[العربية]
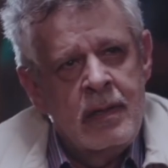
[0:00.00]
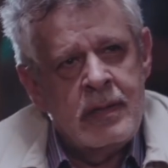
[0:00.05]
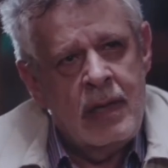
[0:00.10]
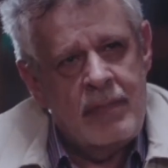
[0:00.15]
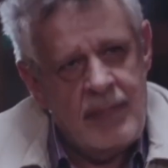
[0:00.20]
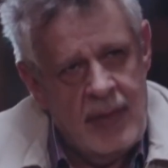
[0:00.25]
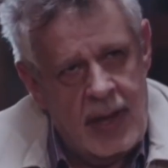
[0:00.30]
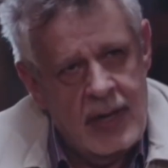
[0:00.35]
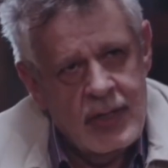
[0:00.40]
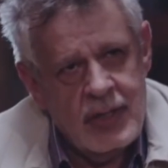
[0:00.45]

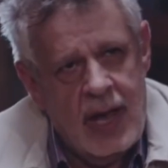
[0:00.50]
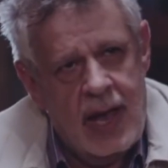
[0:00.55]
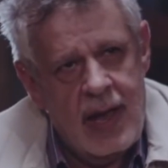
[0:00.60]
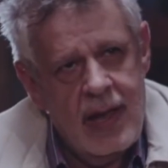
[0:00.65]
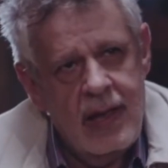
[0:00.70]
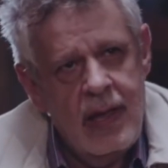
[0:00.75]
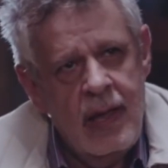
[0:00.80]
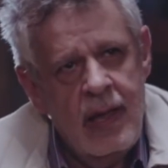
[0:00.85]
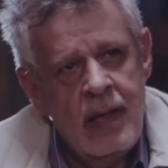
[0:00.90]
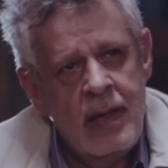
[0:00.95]
سيبنا عيش
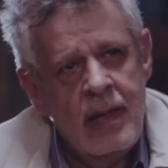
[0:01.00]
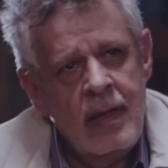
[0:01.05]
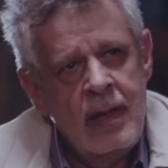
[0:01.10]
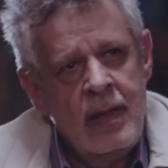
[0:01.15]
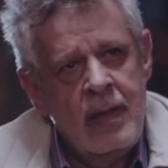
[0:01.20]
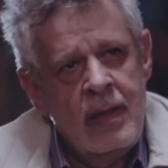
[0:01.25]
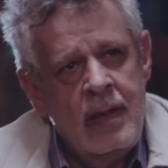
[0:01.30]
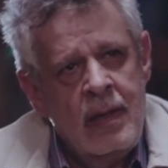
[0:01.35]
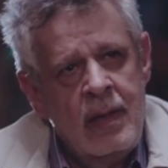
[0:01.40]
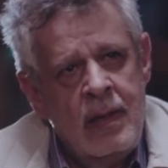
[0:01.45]
حاجه
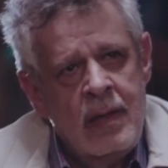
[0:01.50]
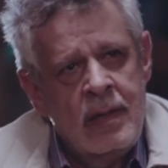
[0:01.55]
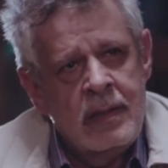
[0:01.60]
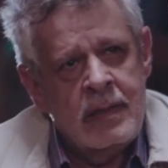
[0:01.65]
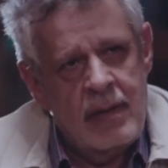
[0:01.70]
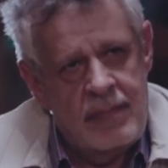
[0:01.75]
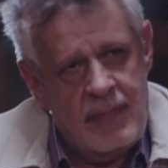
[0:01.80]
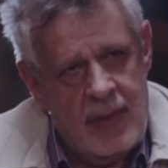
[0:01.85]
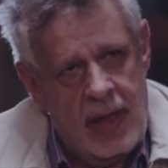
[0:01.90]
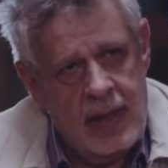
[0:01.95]

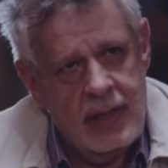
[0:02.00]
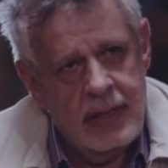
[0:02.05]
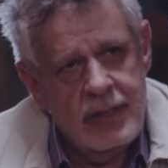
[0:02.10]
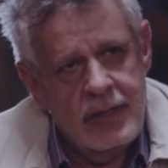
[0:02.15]
سيبنا